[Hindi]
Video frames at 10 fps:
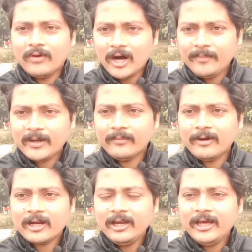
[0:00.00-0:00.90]
वहाँ पर
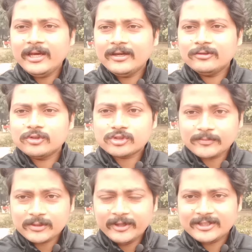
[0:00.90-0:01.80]
हमारे लिए जो
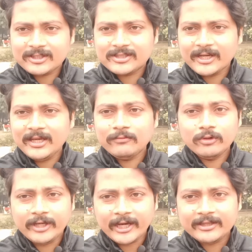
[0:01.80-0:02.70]
सबसे बड़ी सच्चाई है
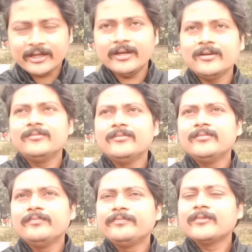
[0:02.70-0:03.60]
वो डेथ है
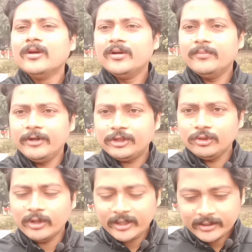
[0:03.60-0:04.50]

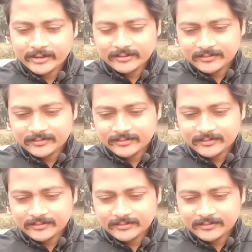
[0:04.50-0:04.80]
मृत्यु है